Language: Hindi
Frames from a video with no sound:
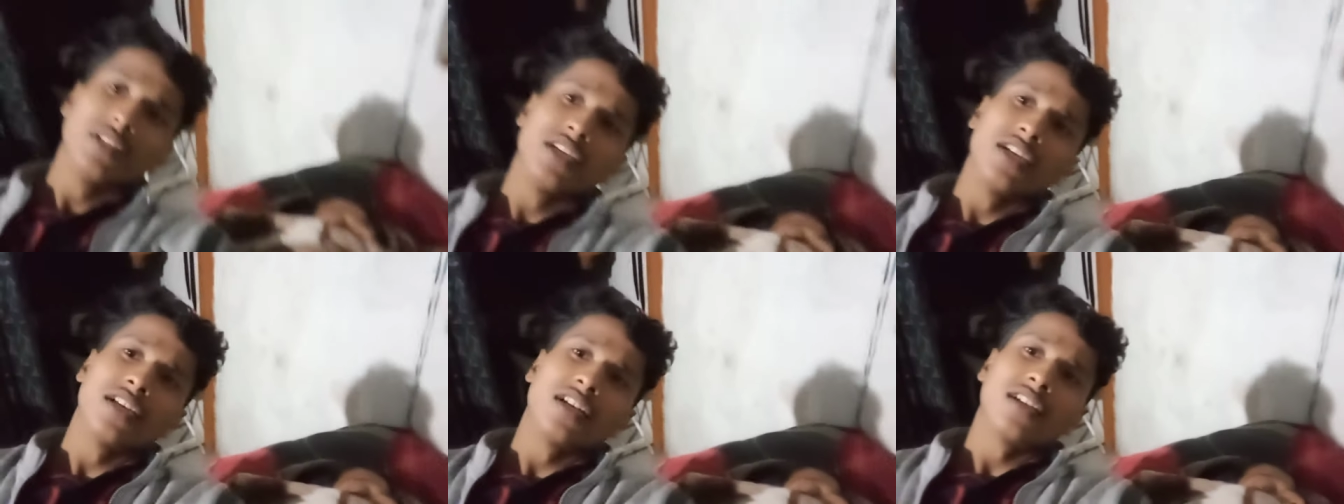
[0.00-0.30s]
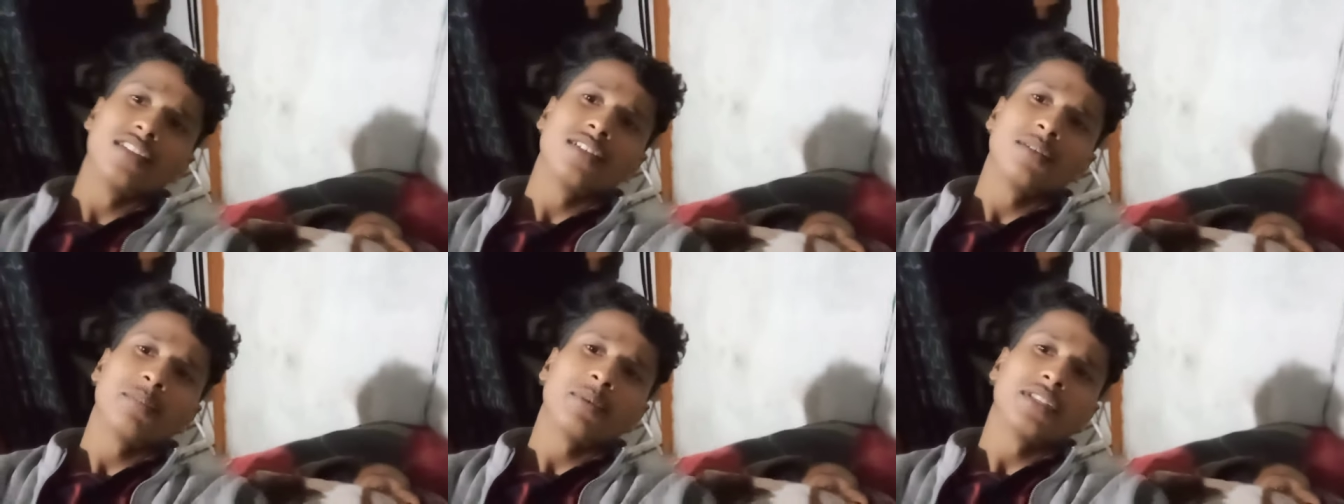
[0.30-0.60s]
भी देख
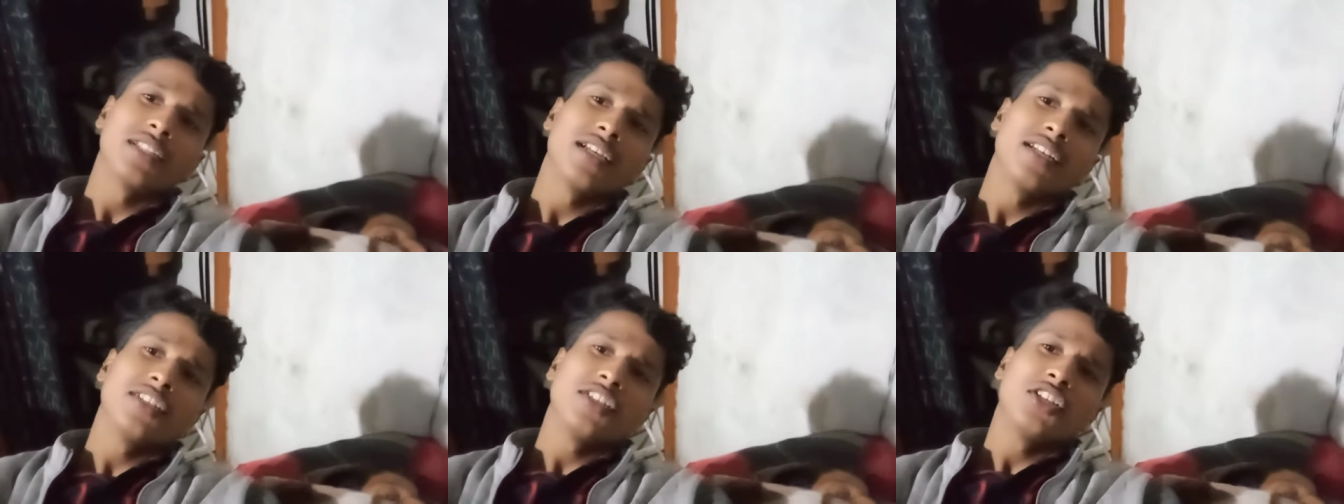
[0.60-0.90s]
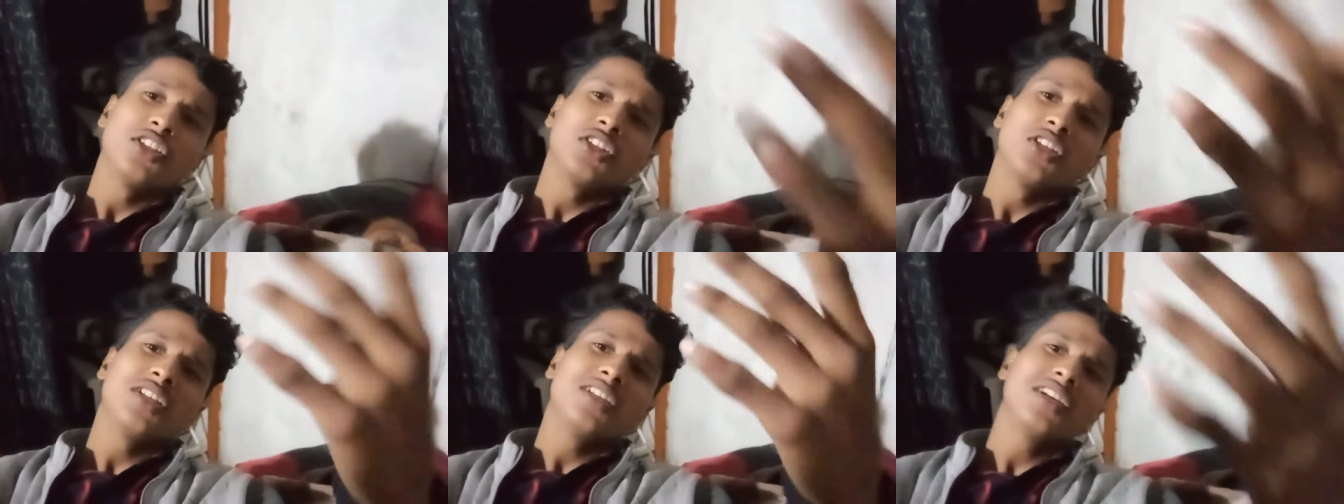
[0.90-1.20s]
रहा था पता नहीं
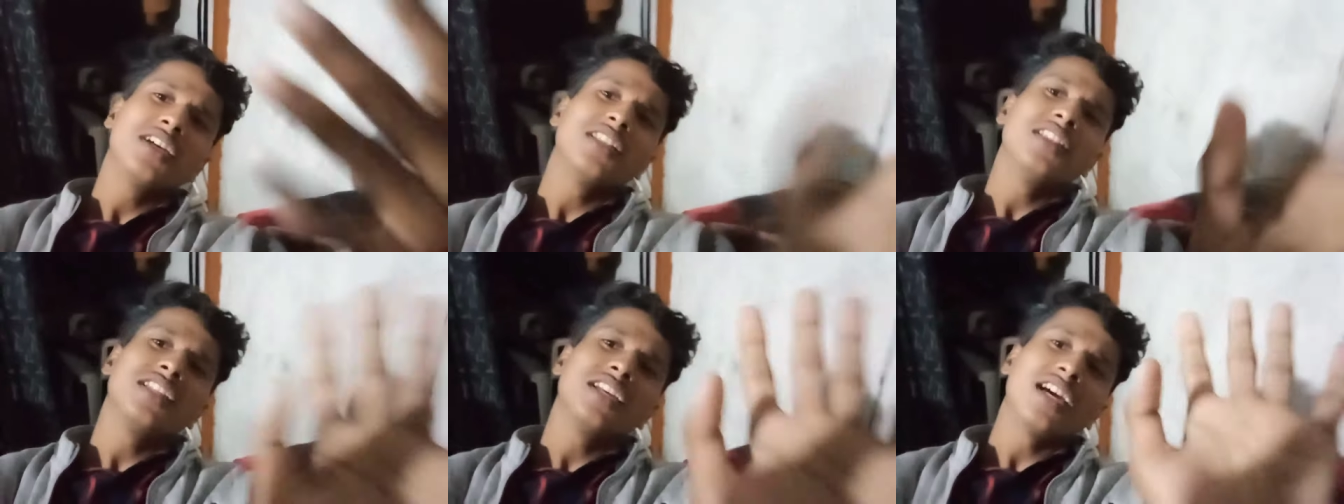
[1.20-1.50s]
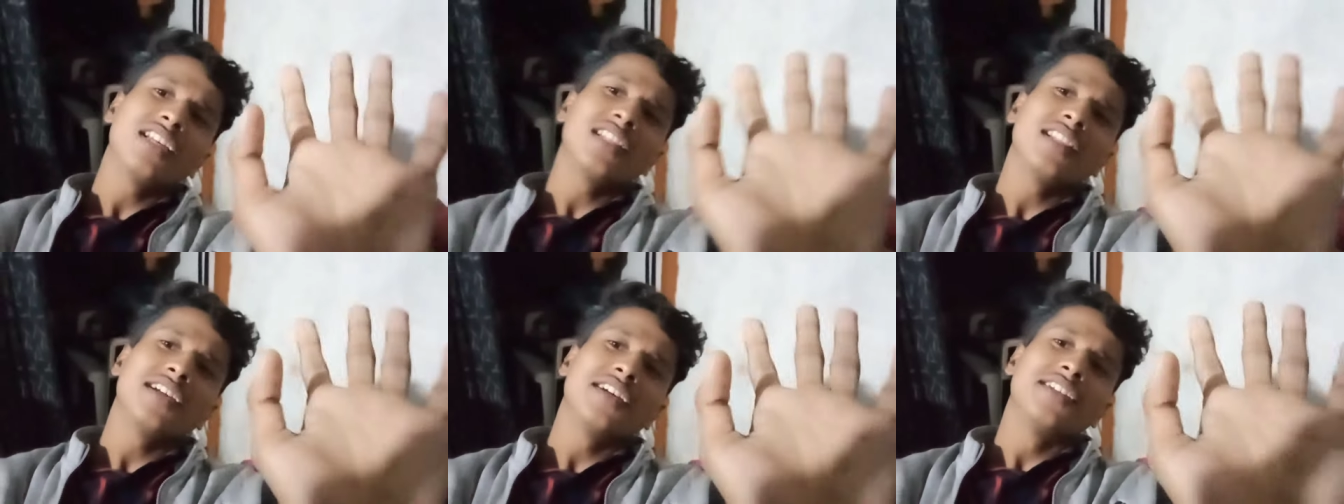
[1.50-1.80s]
इतनी गंदी
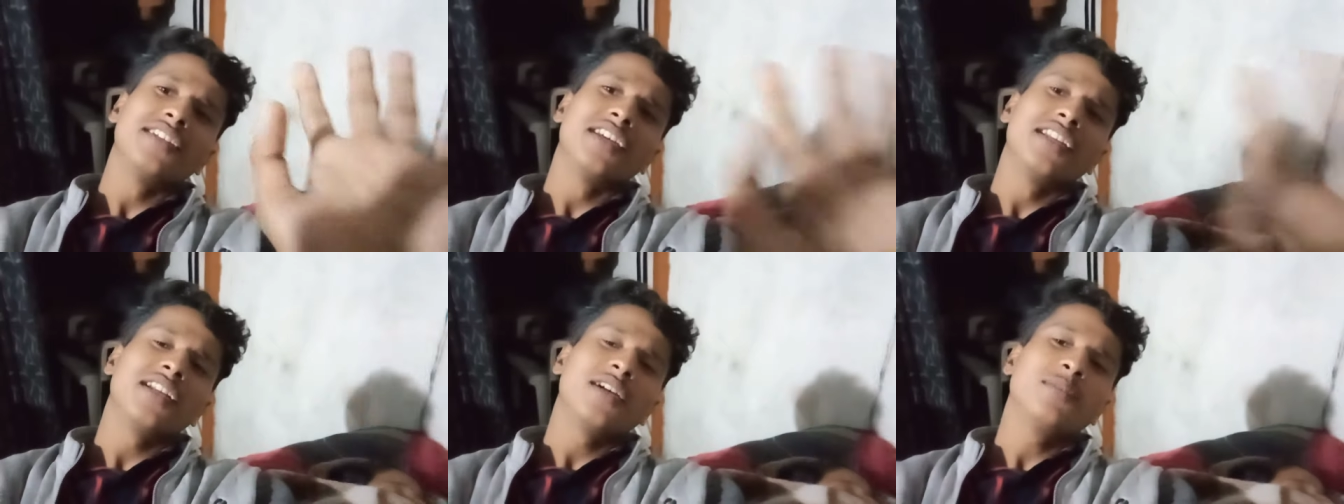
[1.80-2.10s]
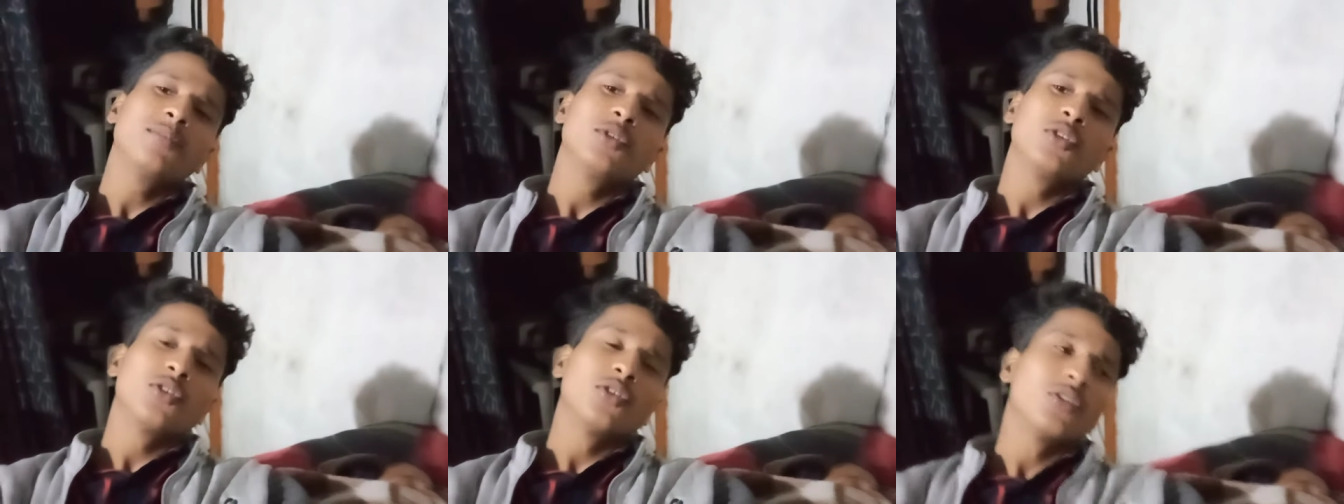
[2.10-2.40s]
याद लग गई ना
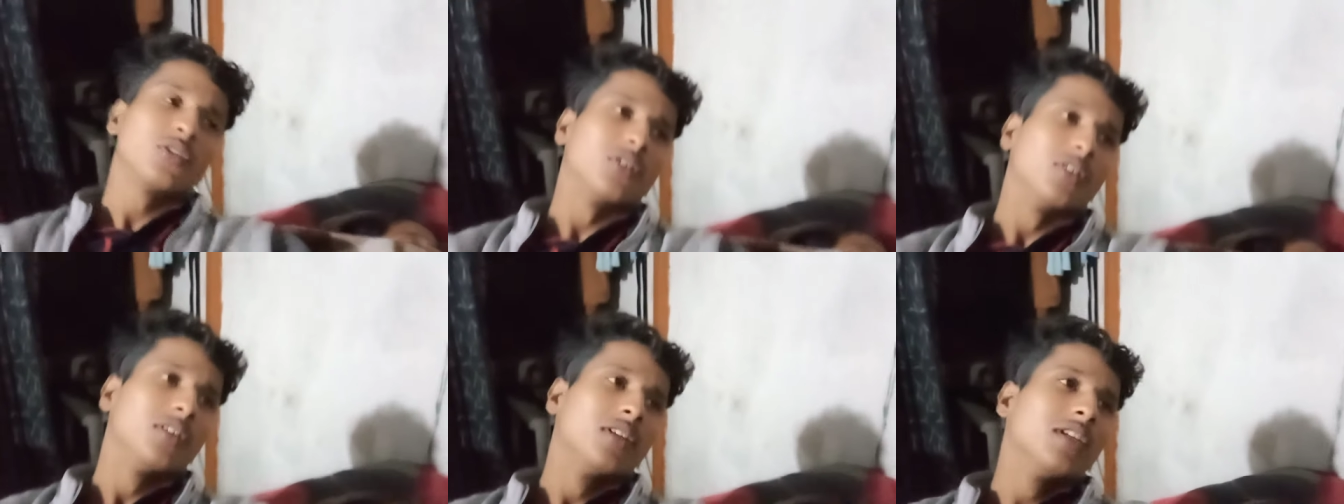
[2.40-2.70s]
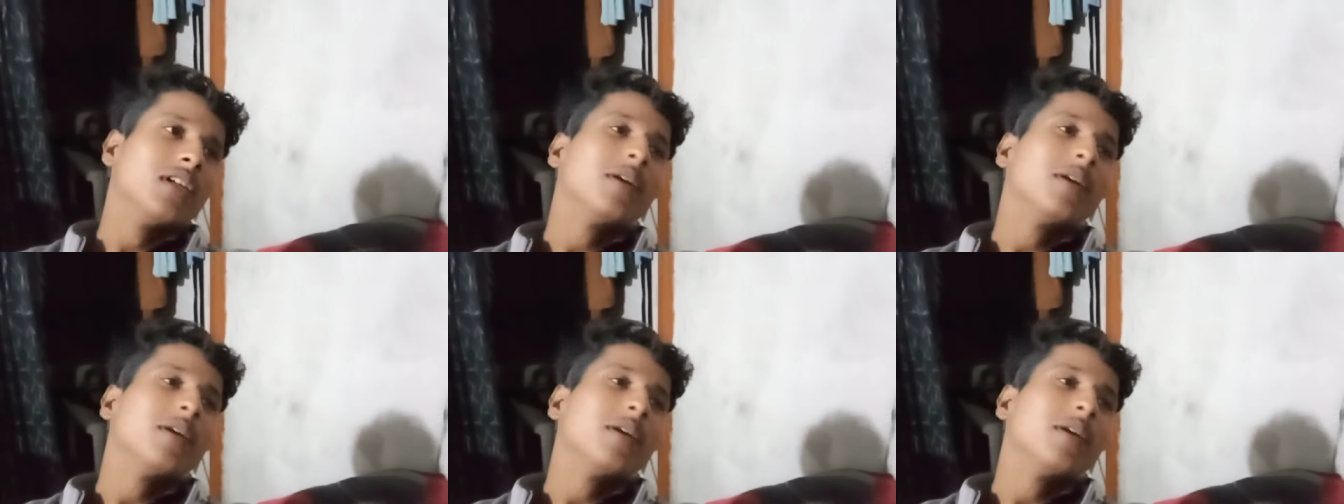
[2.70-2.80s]
हम दोनों को